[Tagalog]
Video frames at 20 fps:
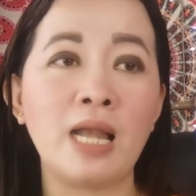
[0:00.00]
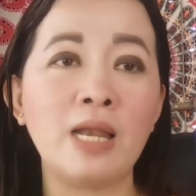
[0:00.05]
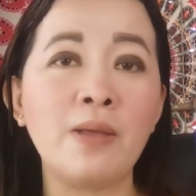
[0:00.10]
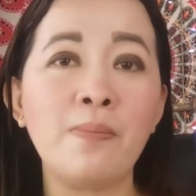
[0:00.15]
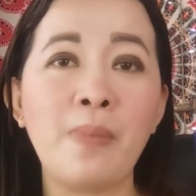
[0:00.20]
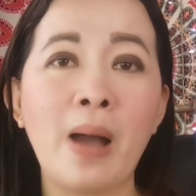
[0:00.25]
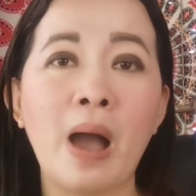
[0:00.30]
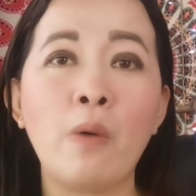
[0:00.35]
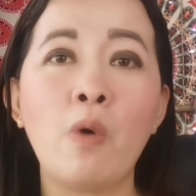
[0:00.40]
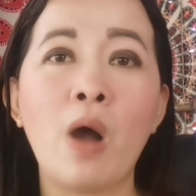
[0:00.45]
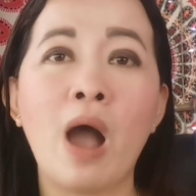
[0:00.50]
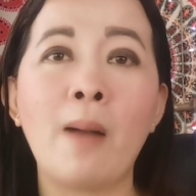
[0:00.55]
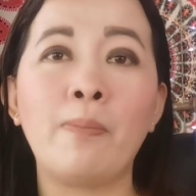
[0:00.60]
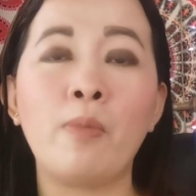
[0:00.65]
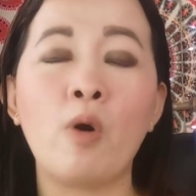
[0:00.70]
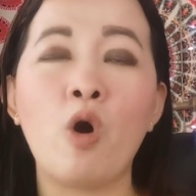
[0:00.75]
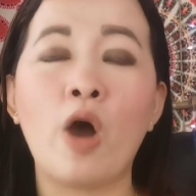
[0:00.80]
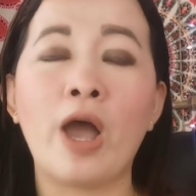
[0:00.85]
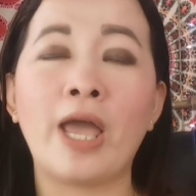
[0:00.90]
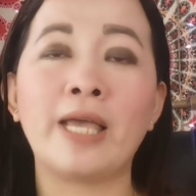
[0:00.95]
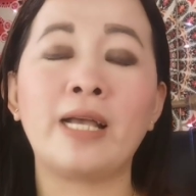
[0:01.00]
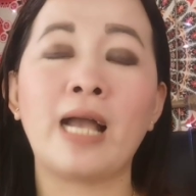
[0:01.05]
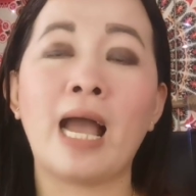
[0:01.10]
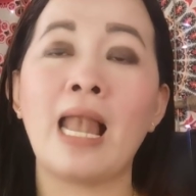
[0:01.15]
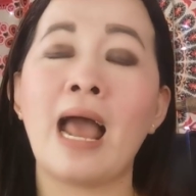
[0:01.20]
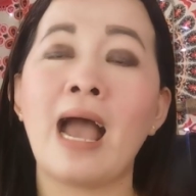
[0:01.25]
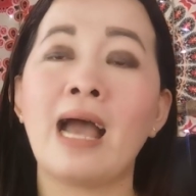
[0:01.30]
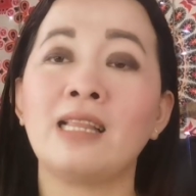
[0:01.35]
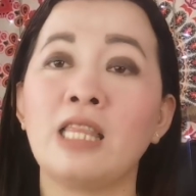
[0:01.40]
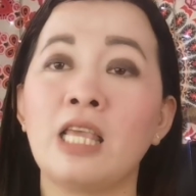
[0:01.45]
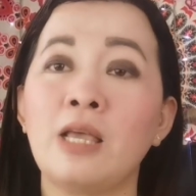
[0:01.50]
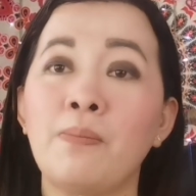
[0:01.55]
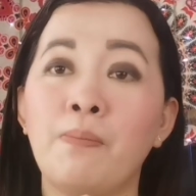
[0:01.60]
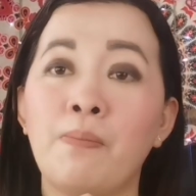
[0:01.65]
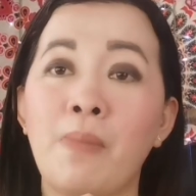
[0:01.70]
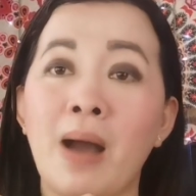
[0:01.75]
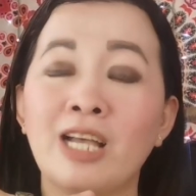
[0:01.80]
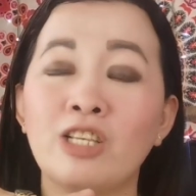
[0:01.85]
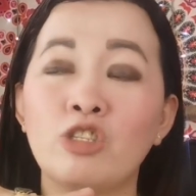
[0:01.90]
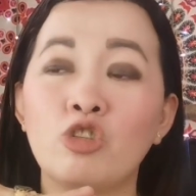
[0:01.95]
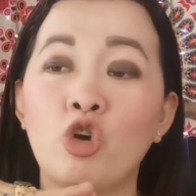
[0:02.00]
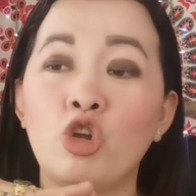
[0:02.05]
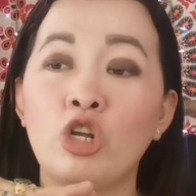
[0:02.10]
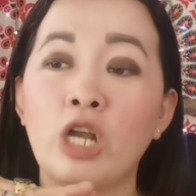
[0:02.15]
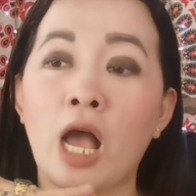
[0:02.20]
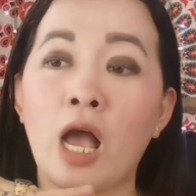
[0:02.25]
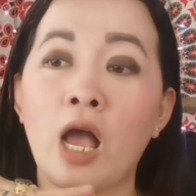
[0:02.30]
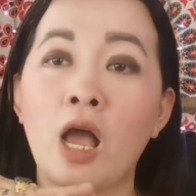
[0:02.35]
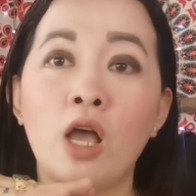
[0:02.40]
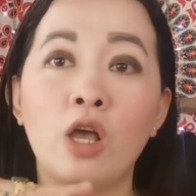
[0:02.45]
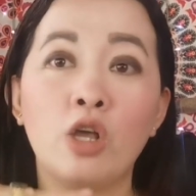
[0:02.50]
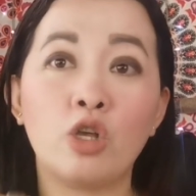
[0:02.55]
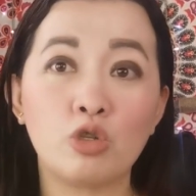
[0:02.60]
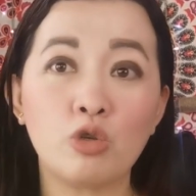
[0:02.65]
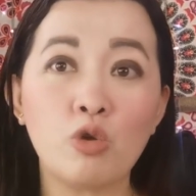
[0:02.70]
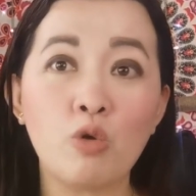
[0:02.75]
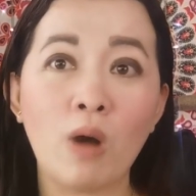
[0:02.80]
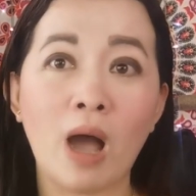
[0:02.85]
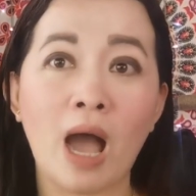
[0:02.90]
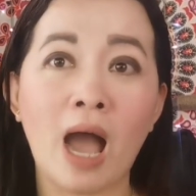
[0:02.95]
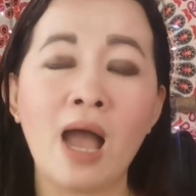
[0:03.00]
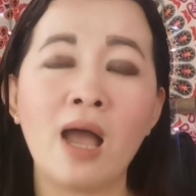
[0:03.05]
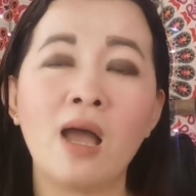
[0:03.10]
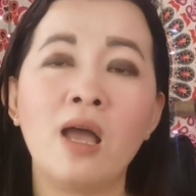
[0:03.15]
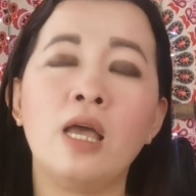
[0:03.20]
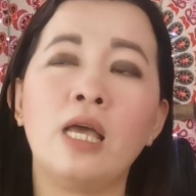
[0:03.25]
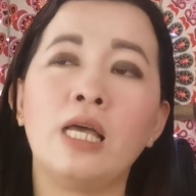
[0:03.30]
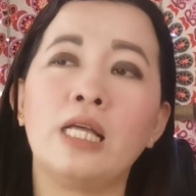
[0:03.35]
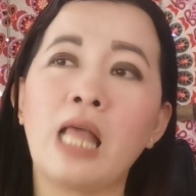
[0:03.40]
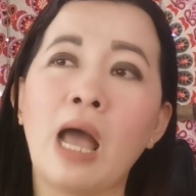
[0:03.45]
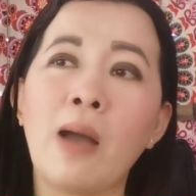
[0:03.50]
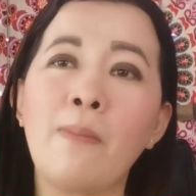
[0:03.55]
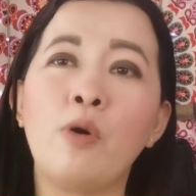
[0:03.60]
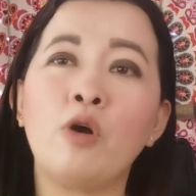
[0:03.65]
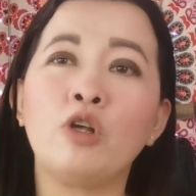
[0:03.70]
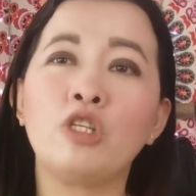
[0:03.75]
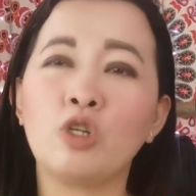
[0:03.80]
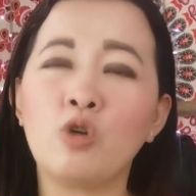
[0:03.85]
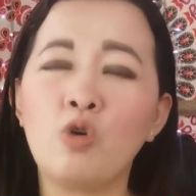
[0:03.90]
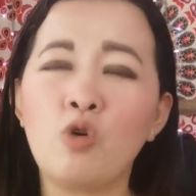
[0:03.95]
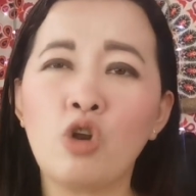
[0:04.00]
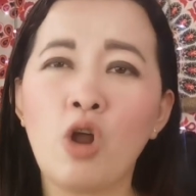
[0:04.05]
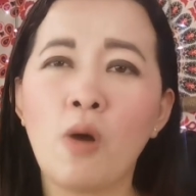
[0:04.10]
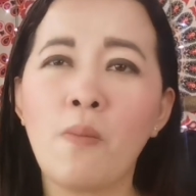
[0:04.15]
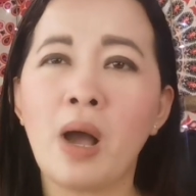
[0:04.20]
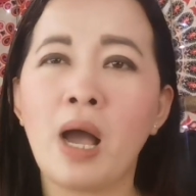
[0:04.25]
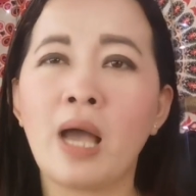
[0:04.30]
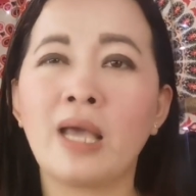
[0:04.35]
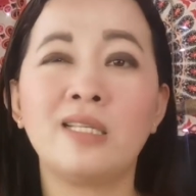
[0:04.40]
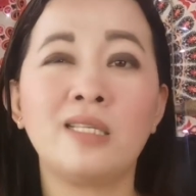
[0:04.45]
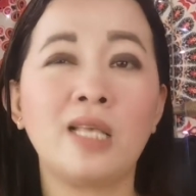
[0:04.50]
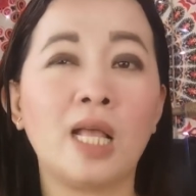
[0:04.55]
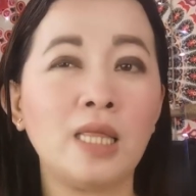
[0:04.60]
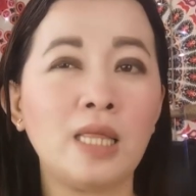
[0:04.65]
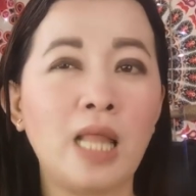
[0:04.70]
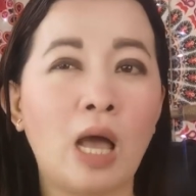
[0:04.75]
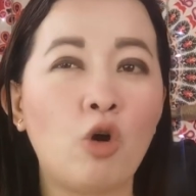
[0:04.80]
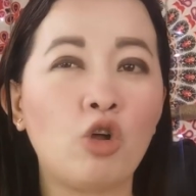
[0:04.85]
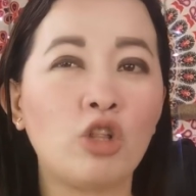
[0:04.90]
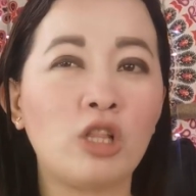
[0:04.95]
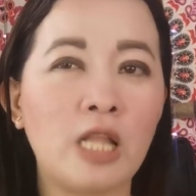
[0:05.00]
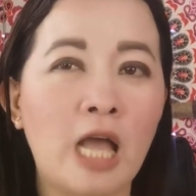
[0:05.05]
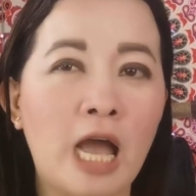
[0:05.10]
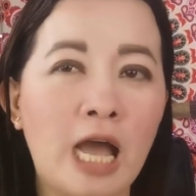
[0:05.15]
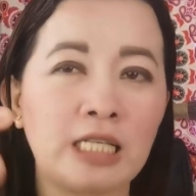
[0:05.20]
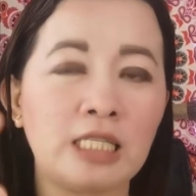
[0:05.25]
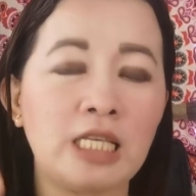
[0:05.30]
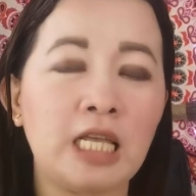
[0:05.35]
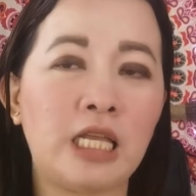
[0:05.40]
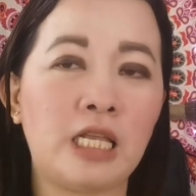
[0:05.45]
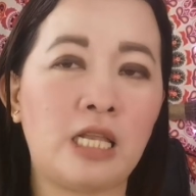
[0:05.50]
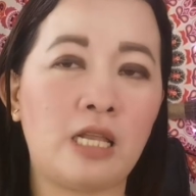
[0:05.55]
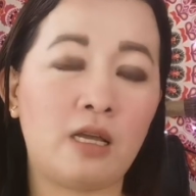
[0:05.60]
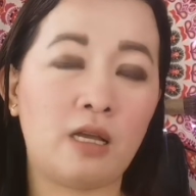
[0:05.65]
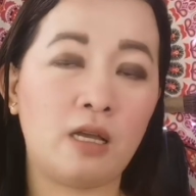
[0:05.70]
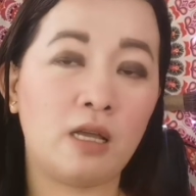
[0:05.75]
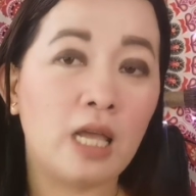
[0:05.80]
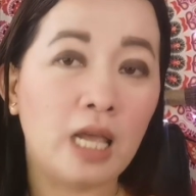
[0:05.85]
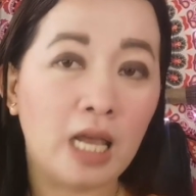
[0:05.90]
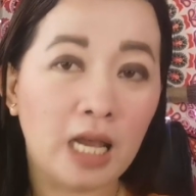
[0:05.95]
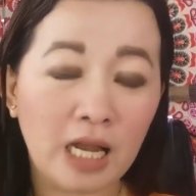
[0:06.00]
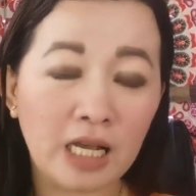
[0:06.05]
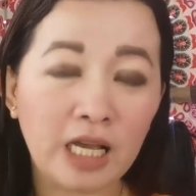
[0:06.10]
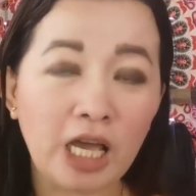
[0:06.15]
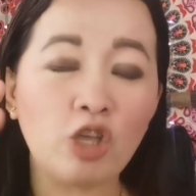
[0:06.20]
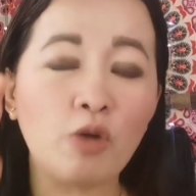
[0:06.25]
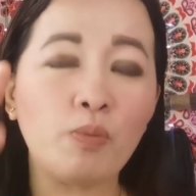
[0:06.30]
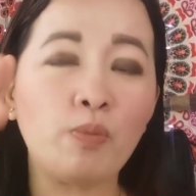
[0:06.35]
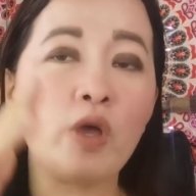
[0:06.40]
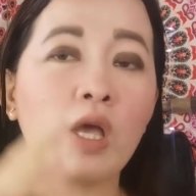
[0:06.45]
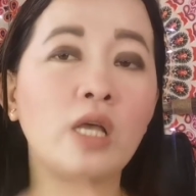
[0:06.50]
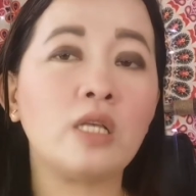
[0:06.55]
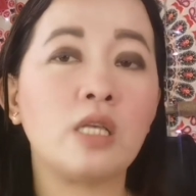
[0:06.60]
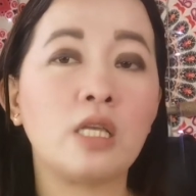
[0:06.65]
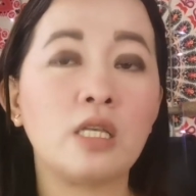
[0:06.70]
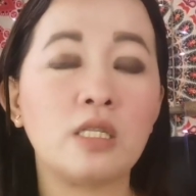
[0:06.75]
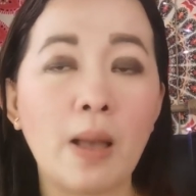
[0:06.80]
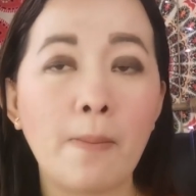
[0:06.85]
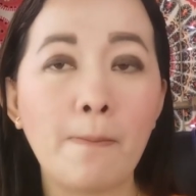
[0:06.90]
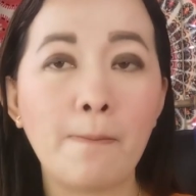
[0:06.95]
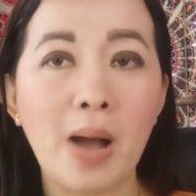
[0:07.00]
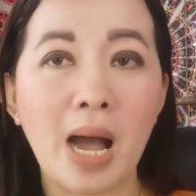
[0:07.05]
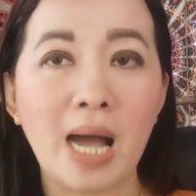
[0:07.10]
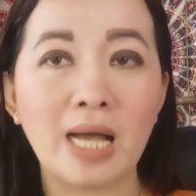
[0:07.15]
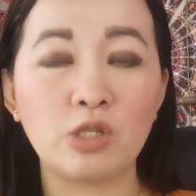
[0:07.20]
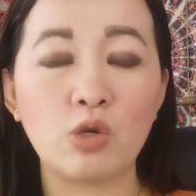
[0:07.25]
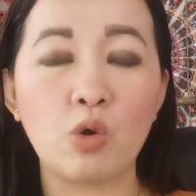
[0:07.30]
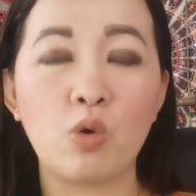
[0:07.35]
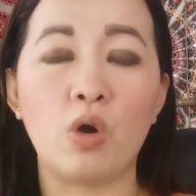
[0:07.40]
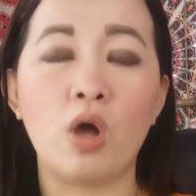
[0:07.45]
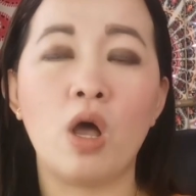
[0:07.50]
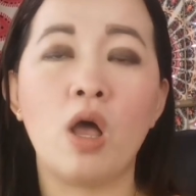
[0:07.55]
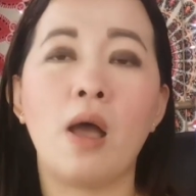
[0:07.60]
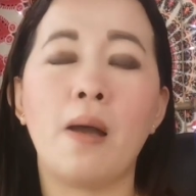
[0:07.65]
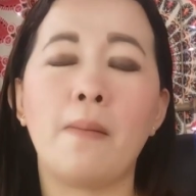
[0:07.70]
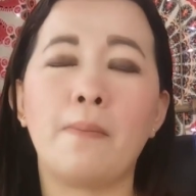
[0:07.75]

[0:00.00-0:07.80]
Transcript: Halimbawa po ay kalahating baso na suka, tapos siguro mga isang dakot na asin Lagay nyo po yan sa isang baso.